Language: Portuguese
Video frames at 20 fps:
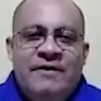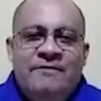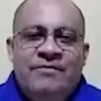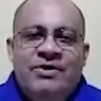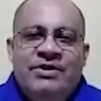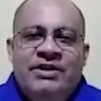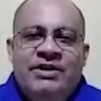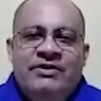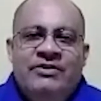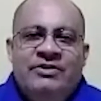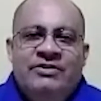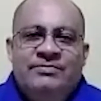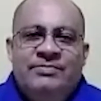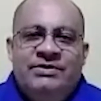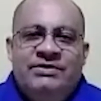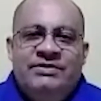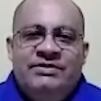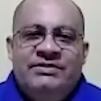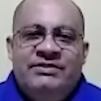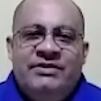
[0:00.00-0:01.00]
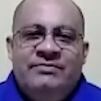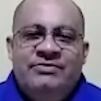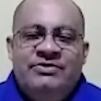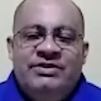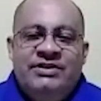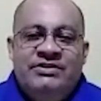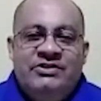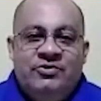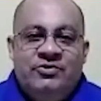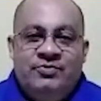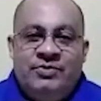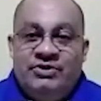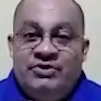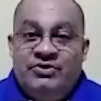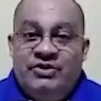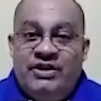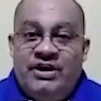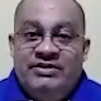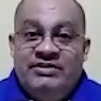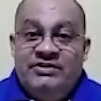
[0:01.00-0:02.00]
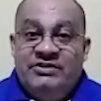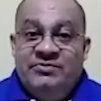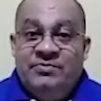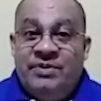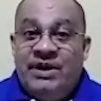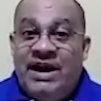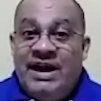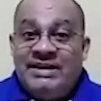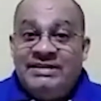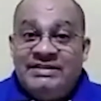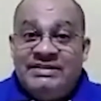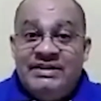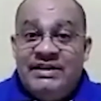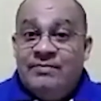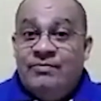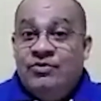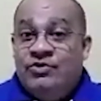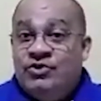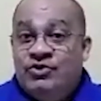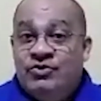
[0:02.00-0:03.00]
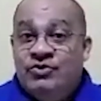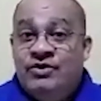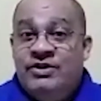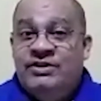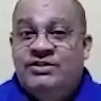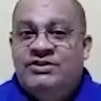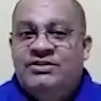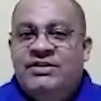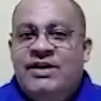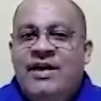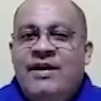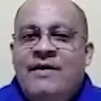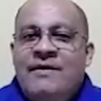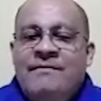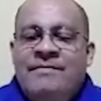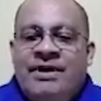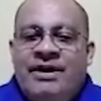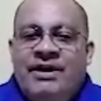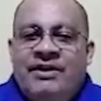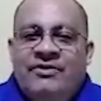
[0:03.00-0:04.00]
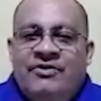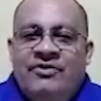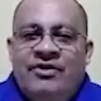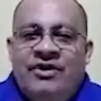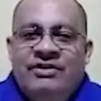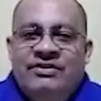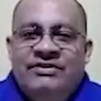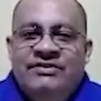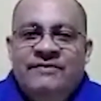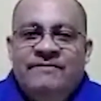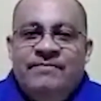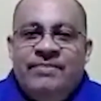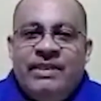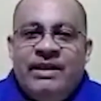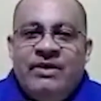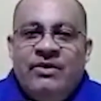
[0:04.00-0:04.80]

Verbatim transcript: porque nós precisamos que esses personagens passem emoções para nós,